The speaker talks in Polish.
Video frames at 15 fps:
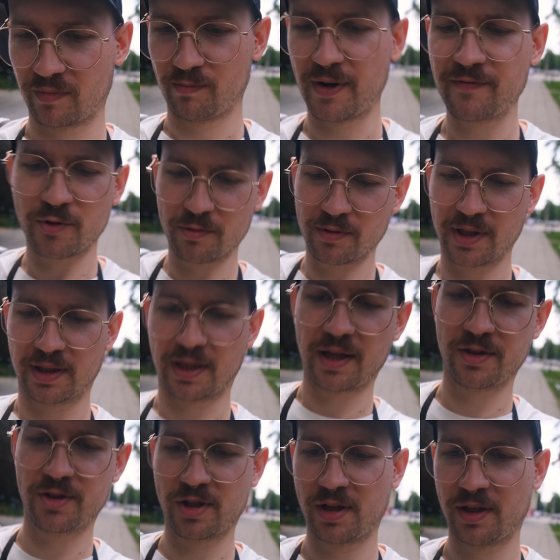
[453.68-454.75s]
Mam w ogóle
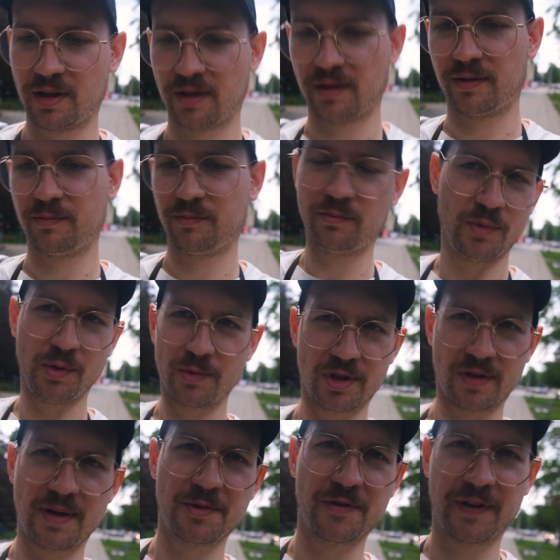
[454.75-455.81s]
tak, że mimo,
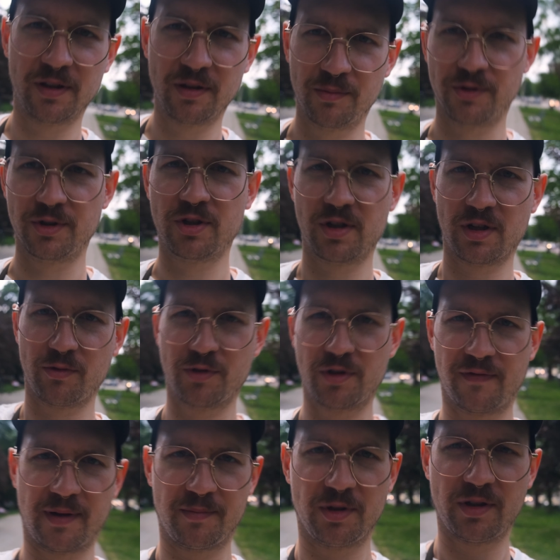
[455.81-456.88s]
że mam świadomość, że
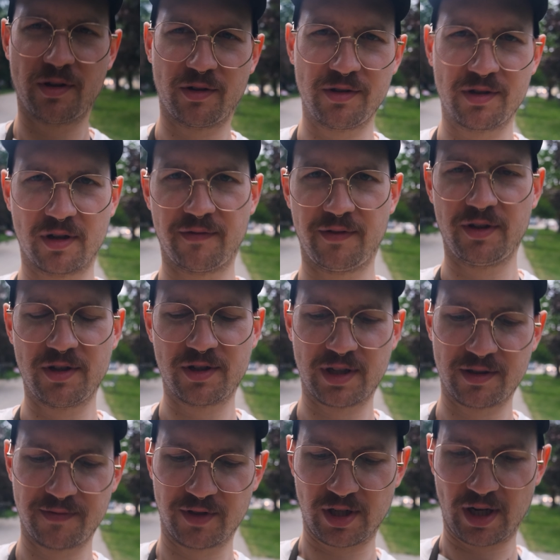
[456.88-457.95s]
używam innej ogniskowej niż
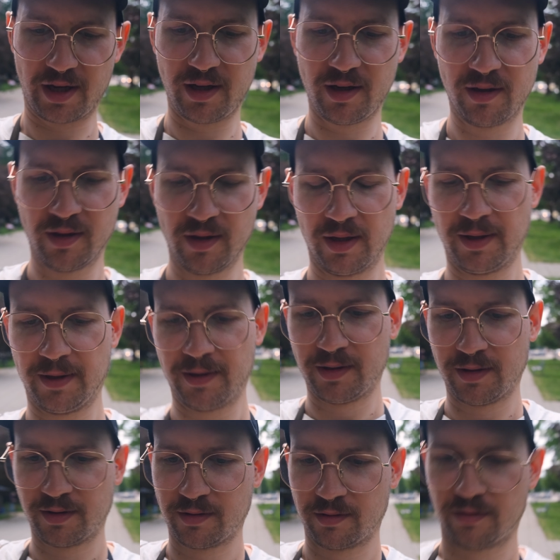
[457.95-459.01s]
zazwyczaj,
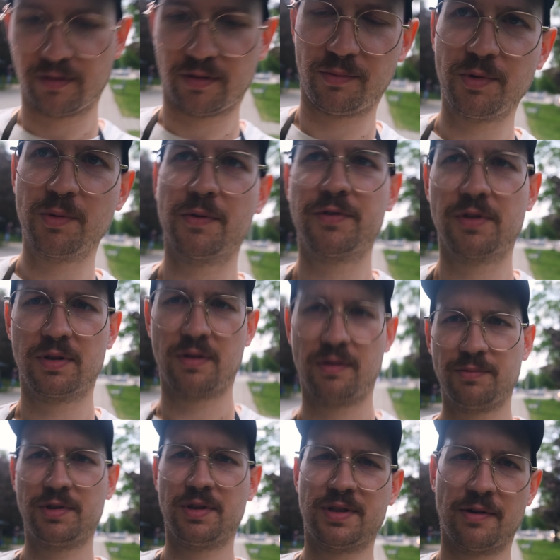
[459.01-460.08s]
to mimo wszystko
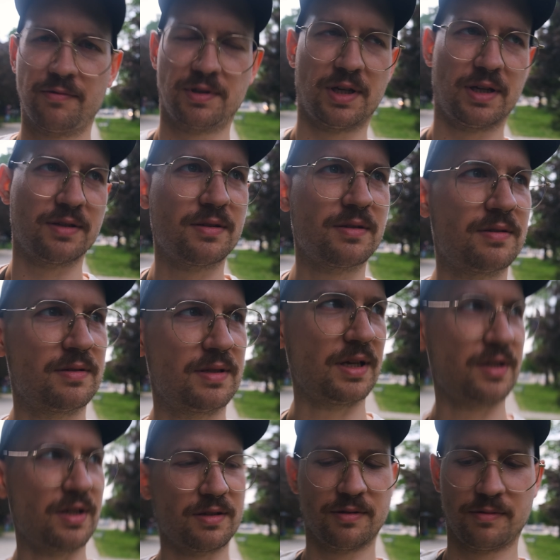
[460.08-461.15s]
mi się cały czas
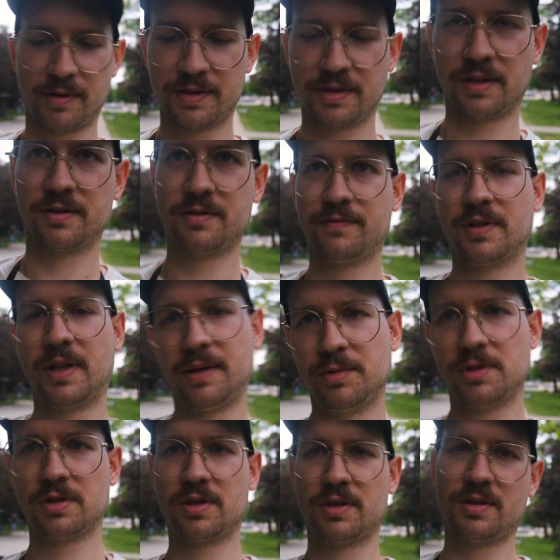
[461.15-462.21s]
zdarza sytuacja, gdzie wydaje mi
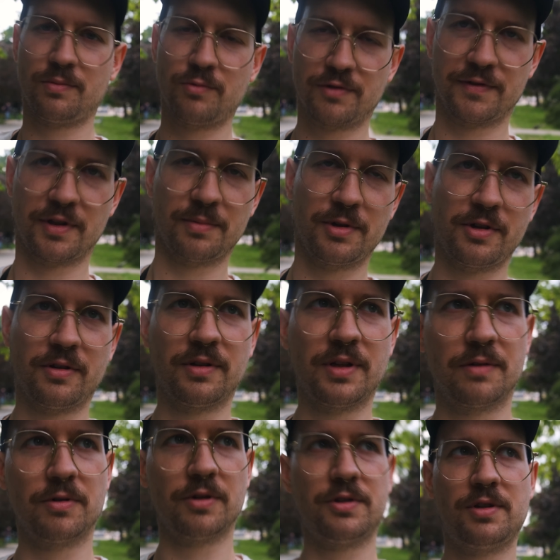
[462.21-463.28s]
się, że jestem już w dobrej
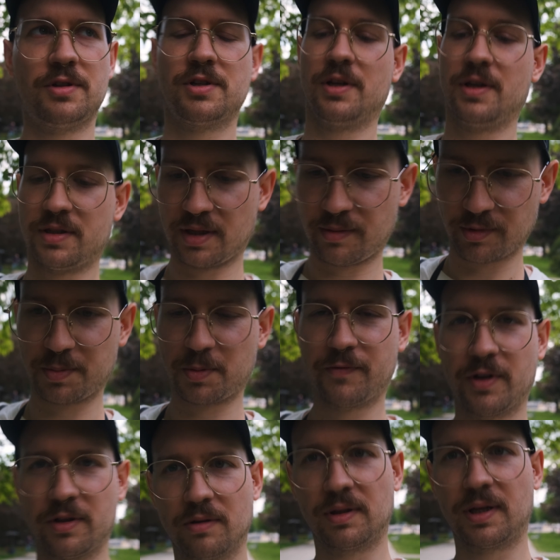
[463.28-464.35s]
odległości, że jestem
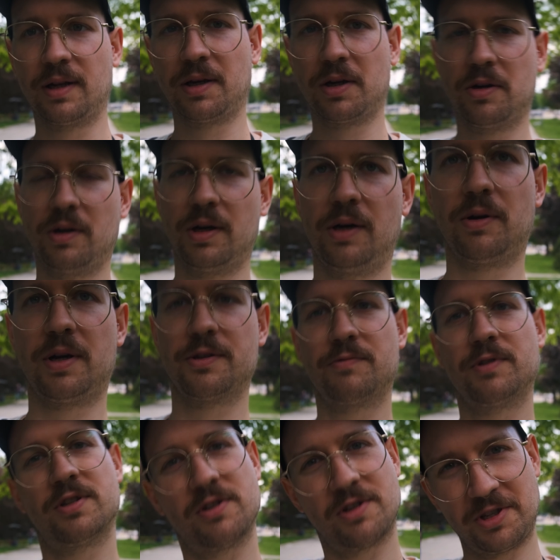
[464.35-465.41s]
odpowiednio daleko, a
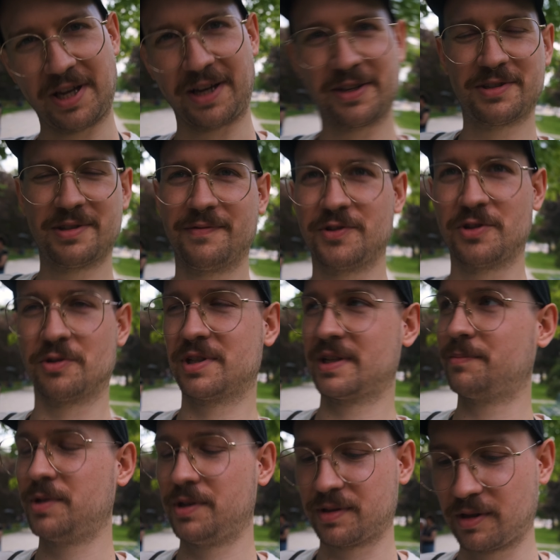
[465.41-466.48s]
okazuje się, że i tak jestem wciąż
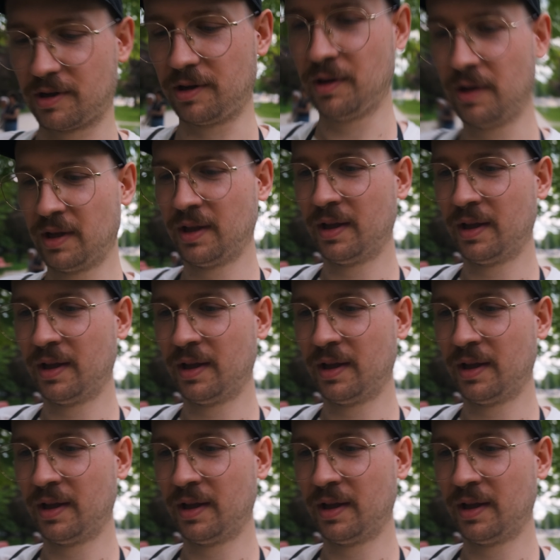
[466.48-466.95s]
za blisko.